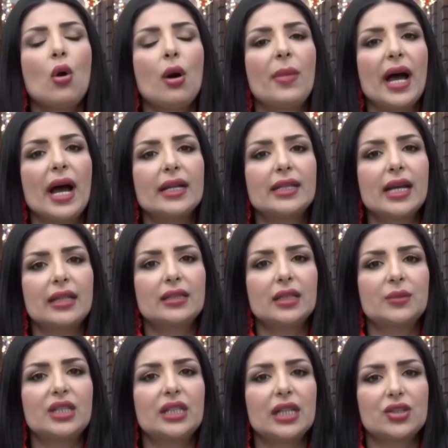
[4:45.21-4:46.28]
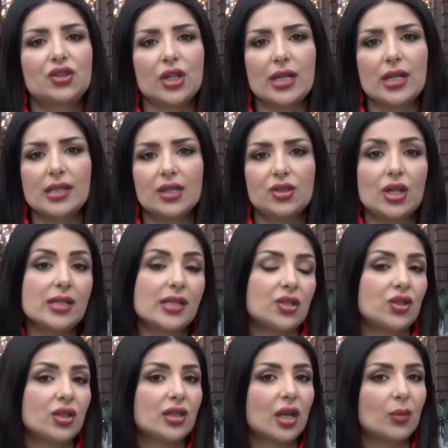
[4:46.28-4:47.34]
وبعدها تبدي الجلسة
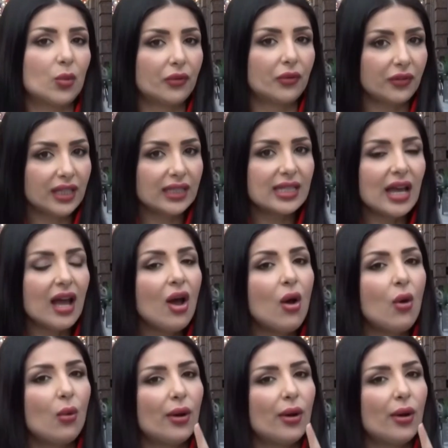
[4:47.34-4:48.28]
جلسة جدا مفيدة